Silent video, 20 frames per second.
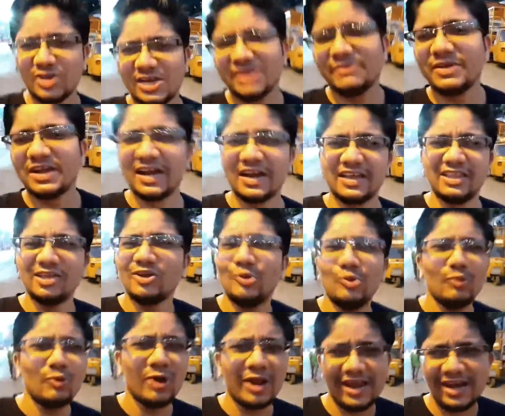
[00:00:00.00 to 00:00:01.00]
वाले भी खड़े थे कुछ
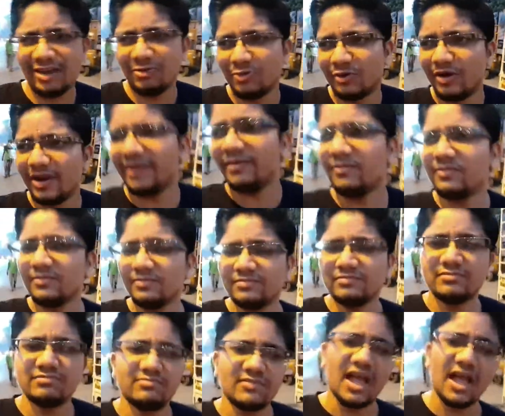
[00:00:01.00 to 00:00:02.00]
बोला नहीं उन्होंने
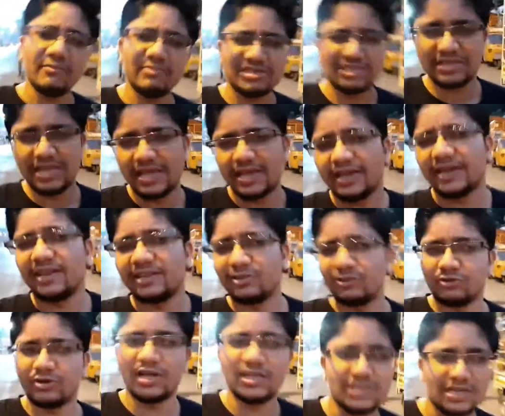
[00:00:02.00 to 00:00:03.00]
हाँ बस देख रहे थे
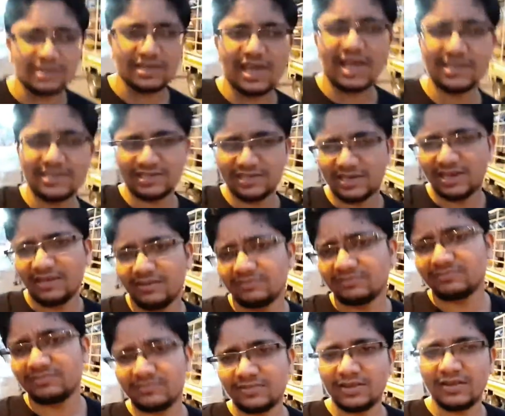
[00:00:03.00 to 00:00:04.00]
थोड़ा सा क्या सीन है
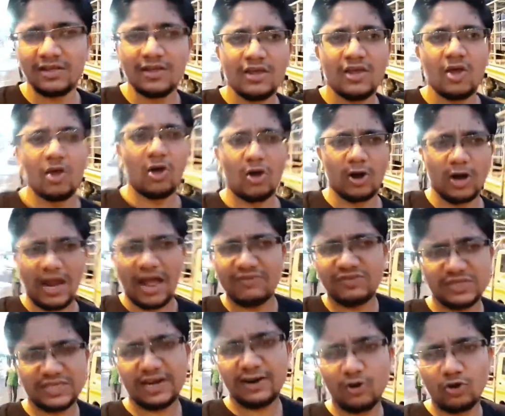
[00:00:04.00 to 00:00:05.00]
और
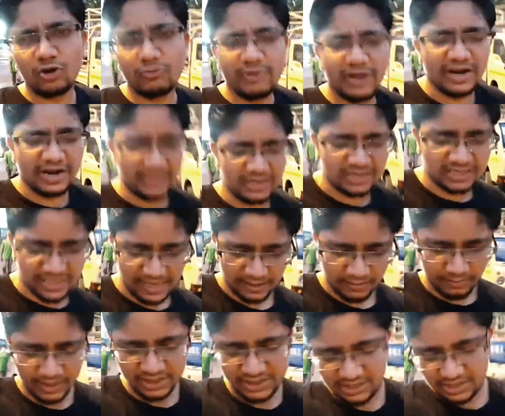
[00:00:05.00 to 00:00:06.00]
काफ़ी सारे लोग भी खड़े थे
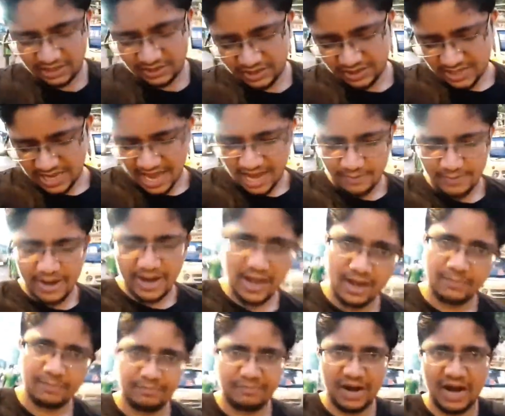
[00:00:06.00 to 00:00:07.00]
शायद बस के इंतज़ार में
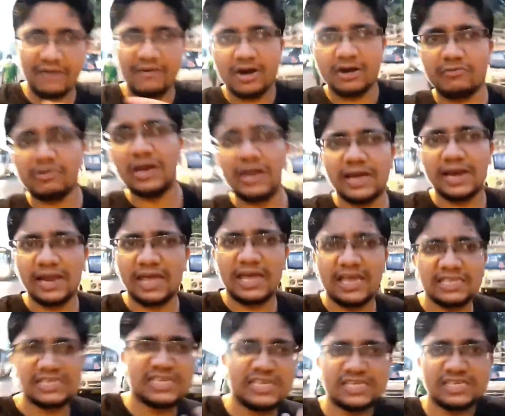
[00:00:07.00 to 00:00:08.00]
या प्राइवेट व्हीकल
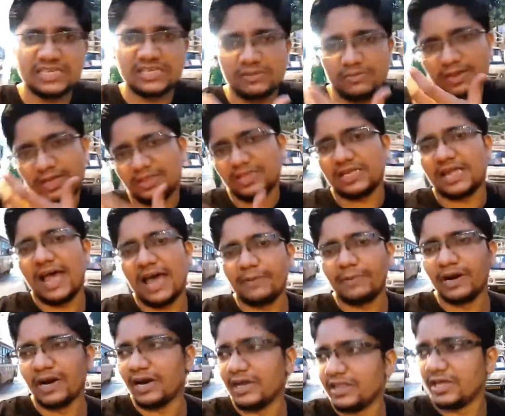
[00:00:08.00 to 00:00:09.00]
की किसी की चीज़ में इंतज़ार
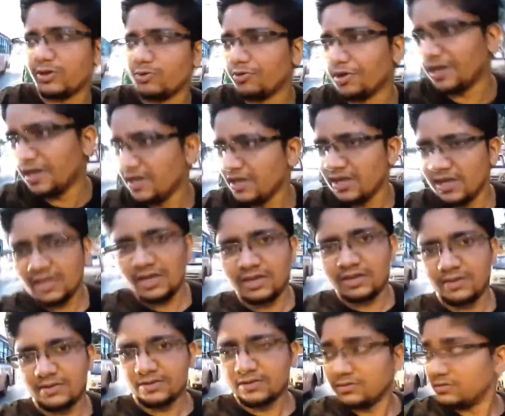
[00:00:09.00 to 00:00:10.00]
में खड़े थे क्योंकि
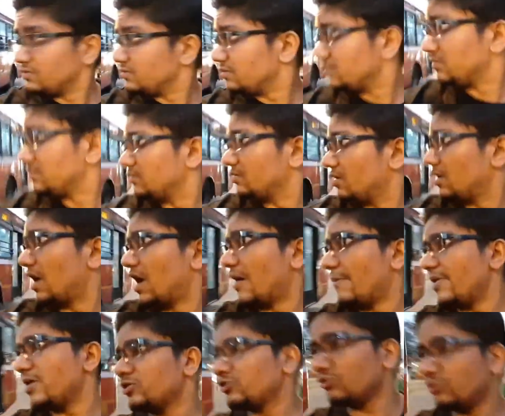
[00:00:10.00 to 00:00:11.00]

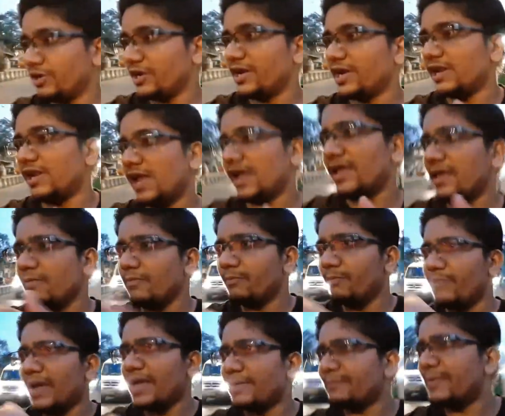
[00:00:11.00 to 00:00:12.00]
हाँ भाई तू निकल जाए
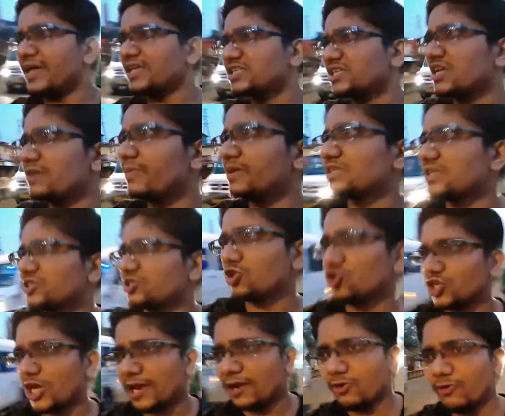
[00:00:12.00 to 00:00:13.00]
बे, बेस्ट की बसेस तो
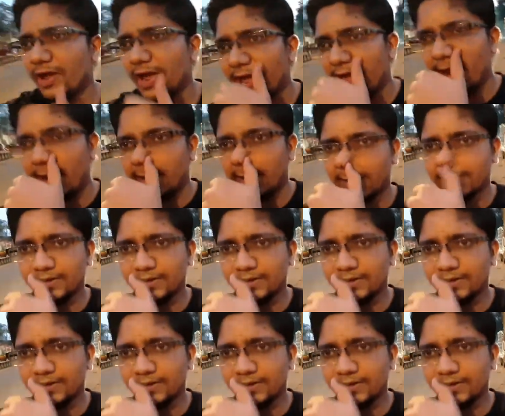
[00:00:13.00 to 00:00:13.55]
चालू है